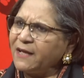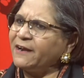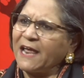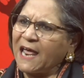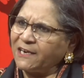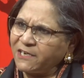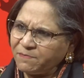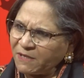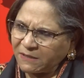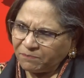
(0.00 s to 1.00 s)
रियलिटी
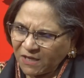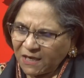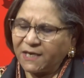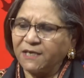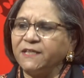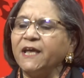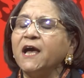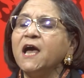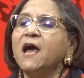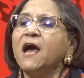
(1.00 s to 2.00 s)
में तब्दील कर
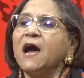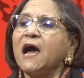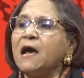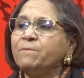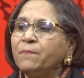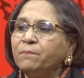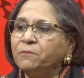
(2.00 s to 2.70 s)
दिया अब